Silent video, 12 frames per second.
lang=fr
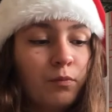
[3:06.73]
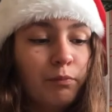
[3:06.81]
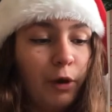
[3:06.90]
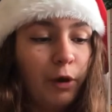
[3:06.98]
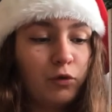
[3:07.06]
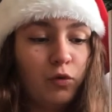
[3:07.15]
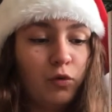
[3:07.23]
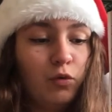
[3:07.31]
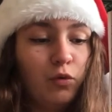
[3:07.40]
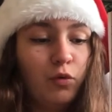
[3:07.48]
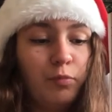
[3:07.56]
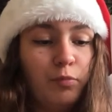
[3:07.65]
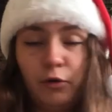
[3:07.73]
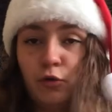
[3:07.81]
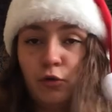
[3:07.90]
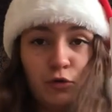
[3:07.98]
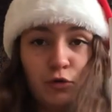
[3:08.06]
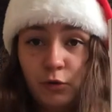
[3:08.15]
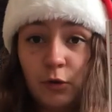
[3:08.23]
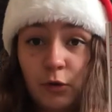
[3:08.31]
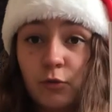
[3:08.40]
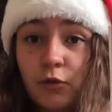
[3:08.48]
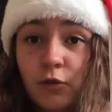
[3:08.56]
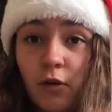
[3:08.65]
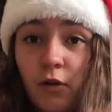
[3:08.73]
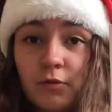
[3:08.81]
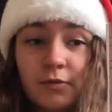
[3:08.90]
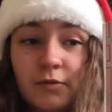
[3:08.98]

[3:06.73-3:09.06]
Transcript: Parce que. parce que je suis content.